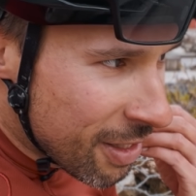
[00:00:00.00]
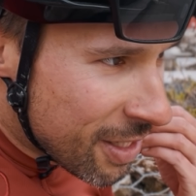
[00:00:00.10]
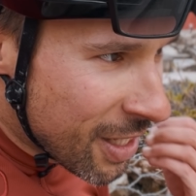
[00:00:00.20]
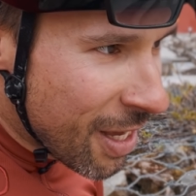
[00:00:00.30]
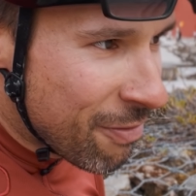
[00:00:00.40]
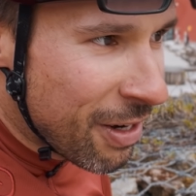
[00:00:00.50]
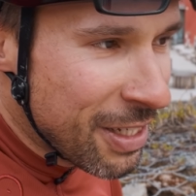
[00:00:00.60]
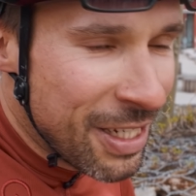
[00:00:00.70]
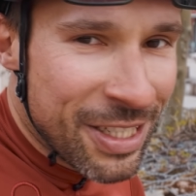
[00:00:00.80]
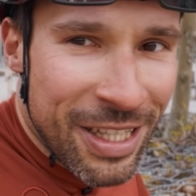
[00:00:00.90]
te
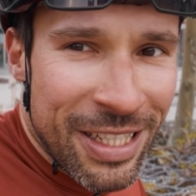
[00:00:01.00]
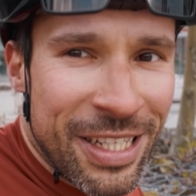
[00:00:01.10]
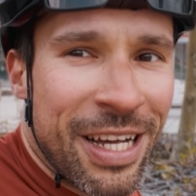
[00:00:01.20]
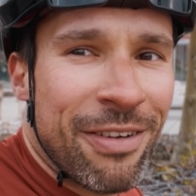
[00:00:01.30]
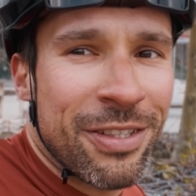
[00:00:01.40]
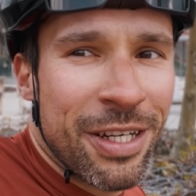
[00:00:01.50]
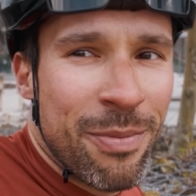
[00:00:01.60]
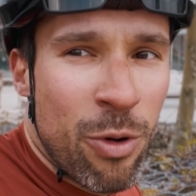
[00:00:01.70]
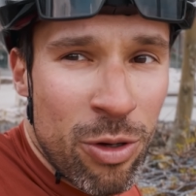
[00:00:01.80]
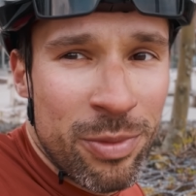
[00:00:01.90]
najfajniejsze, najciekawsze,
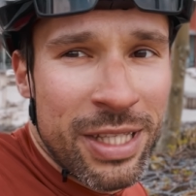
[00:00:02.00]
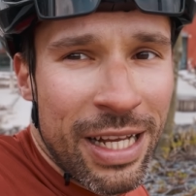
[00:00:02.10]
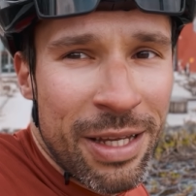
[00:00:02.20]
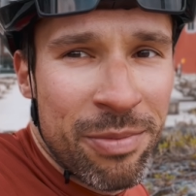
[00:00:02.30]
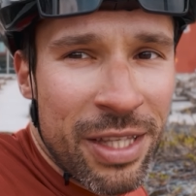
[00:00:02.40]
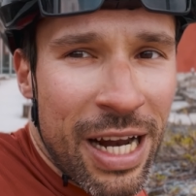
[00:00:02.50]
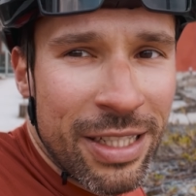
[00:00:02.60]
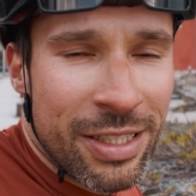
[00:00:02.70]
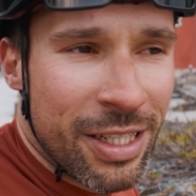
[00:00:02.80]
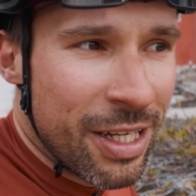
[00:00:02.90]
moim zdaniem,
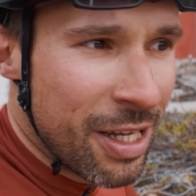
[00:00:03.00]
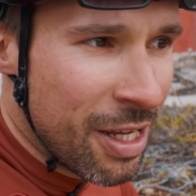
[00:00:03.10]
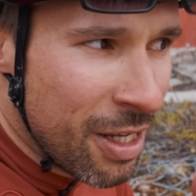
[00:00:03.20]
trasy